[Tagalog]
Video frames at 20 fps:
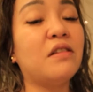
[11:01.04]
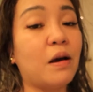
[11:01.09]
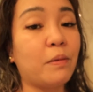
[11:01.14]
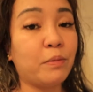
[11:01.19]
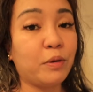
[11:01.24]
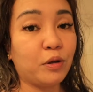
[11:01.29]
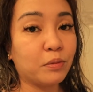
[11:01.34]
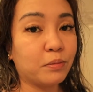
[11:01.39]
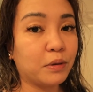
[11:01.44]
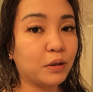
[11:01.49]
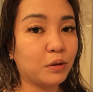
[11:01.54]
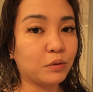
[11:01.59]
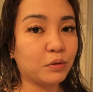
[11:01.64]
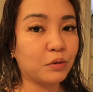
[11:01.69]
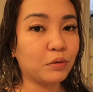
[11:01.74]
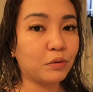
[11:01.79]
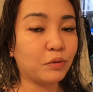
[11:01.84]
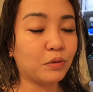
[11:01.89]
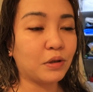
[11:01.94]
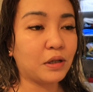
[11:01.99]
dami nyo
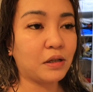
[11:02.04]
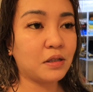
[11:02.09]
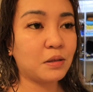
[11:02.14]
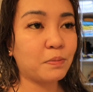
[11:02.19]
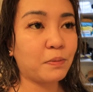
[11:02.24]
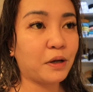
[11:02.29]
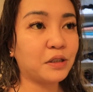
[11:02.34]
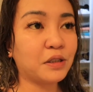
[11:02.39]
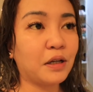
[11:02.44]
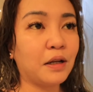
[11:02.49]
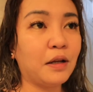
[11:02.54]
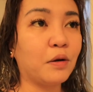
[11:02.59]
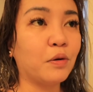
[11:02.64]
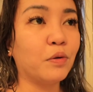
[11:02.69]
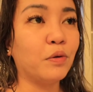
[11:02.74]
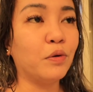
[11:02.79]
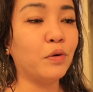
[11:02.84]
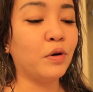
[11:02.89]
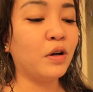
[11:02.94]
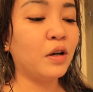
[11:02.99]
matututunan, especially
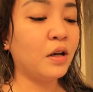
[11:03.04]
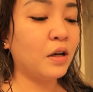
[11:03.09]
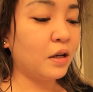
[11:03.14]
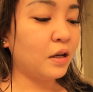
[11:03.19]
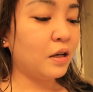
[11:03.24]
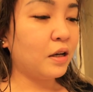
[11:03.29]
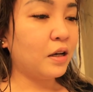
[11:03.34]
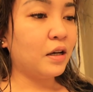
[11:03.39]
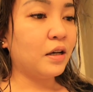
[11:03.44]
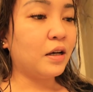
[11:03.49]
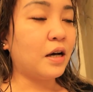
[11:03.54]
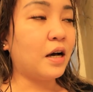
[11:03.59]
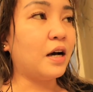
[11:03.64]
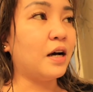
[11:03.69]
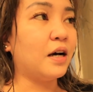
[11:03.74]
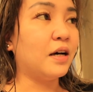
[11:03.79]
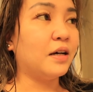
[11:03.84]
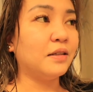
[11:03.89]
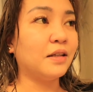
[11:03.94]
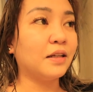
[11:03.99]
kung
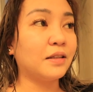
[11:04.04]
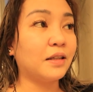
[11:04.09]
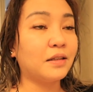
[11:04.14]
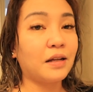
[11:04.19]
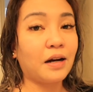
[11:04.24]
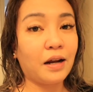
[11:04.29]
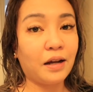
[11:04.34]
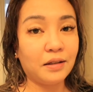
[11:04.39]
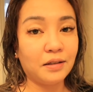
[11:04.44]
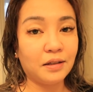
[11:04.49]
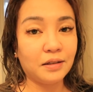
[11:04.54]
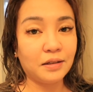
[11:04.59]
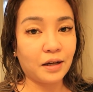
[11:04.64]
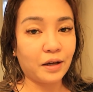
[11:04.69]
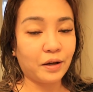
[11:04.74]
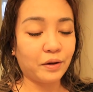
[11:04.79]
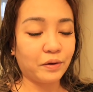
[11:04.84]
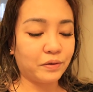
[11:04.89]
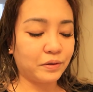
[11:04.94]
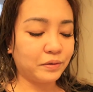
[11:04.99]
uh, nagtatry din
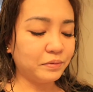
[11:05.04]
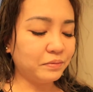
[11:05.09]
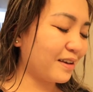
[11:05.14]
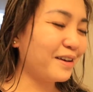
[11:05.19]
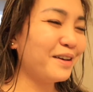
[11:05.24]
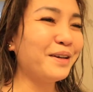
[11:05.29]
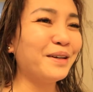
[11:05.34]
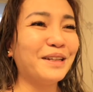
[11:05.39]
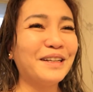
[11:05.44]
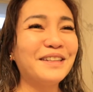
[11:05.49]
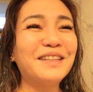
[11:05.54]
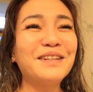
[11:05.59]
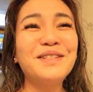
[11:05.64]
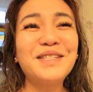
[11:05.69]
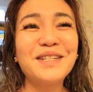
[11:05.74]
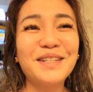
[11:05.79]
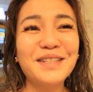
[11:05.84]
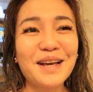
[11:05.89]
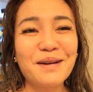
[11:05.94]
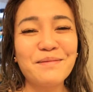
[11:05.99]
kayo. Ayun, tapos
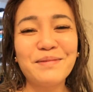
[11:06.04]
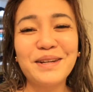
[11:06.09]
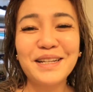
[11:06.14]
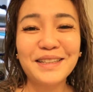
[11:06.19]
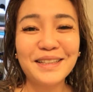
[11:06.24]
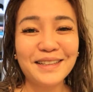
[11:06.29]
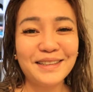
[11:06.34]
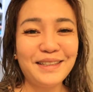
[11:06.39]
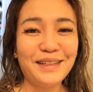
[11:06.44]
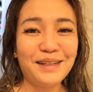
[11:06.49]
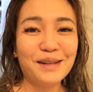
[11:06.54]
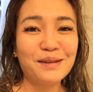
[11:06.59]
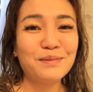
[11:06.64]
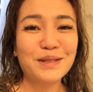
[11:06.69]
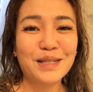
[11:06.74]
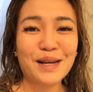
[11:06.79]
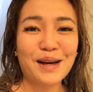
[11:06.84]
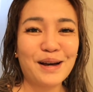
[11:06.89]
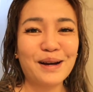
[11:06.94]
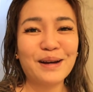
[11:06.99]
ang dami nagdi-DM
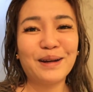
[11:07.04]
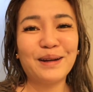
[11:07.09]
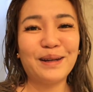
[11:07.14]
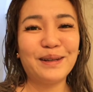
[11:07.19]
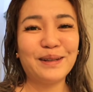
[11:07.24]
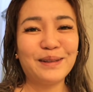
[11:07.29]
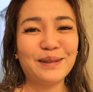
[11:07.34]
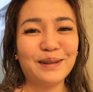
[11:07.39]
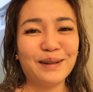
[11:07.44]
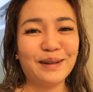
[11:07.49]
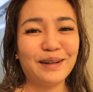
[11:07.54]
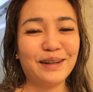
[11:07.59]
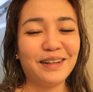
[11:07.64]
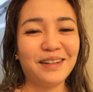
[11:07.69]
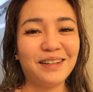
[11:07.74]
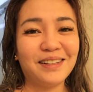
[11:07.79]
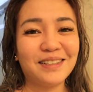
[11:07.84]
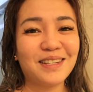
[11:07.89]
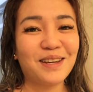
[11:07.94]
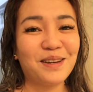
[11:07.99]
sa akin,
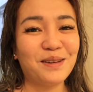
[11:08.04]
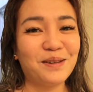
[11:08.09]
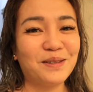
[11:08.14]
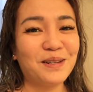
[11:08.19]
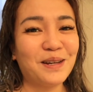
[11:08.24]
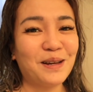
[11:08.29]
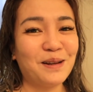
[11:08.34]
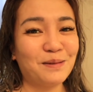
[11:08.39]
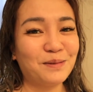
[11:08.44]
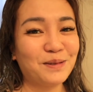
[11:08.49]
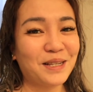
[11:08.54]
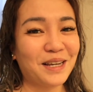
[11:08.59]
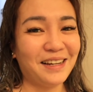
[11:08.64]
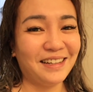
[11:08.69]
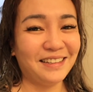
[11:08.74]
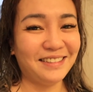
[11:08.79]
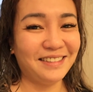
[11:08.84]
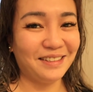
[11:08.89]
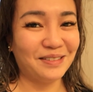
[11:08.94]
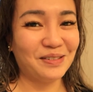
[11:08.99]
guys. Ayun, hello sa
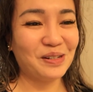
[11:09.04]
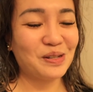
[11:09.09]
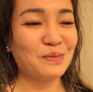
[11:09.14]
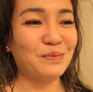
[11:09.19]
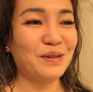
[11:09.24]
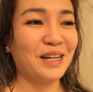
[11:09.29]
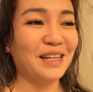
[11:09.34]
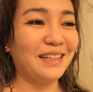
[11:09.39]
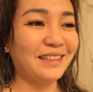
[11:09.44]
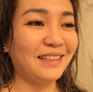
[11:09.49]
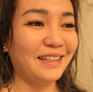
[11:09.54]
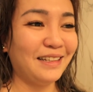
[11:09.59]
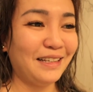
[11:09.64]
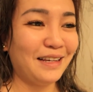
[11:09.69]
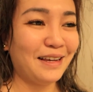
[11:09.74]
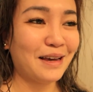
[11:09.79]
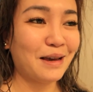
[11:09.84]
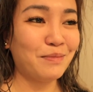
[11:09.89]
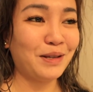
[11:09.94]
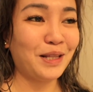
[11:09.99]
inyo, sa mga
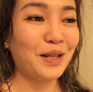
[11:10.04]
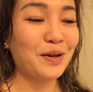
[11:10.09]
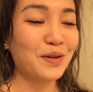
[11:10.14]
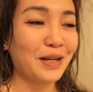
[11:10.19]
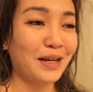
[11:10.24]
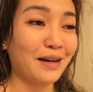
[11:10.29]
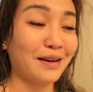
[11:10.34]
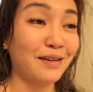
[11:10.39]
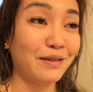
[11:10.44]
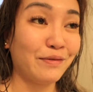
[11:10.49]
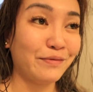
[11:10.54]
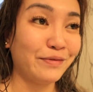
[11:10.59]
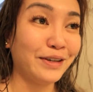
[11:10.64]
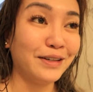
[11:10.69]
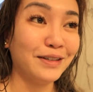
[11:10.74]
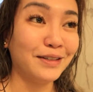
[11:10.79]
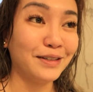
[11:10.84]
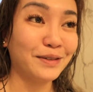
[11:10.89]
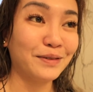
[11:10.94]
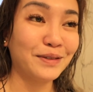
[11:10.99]
nagdi-DM. Hindi ko
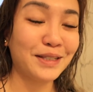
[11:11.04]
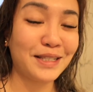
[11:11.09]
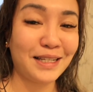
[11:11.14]
nire-reveal kung